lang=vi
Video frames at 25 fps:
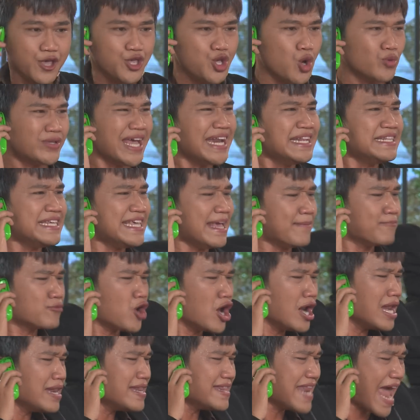dù trách nhiệm
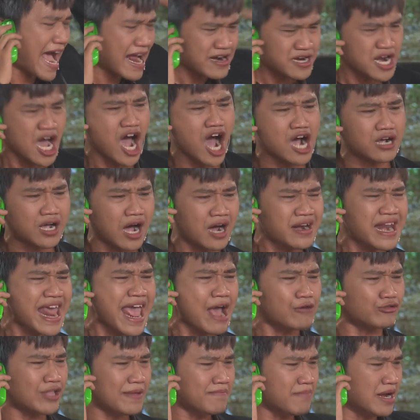có nặng nề cỡ
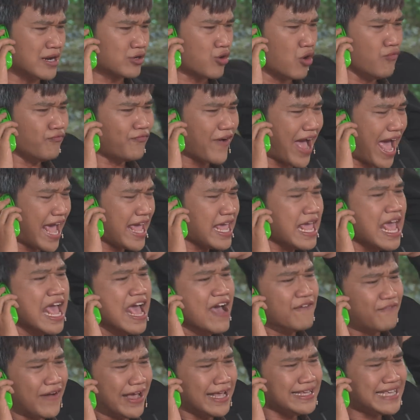nào thì mình cũng phải
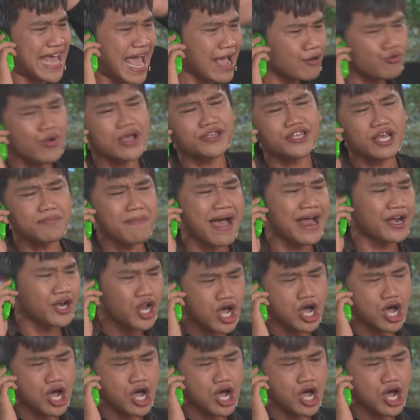phải giải quyết cho bằng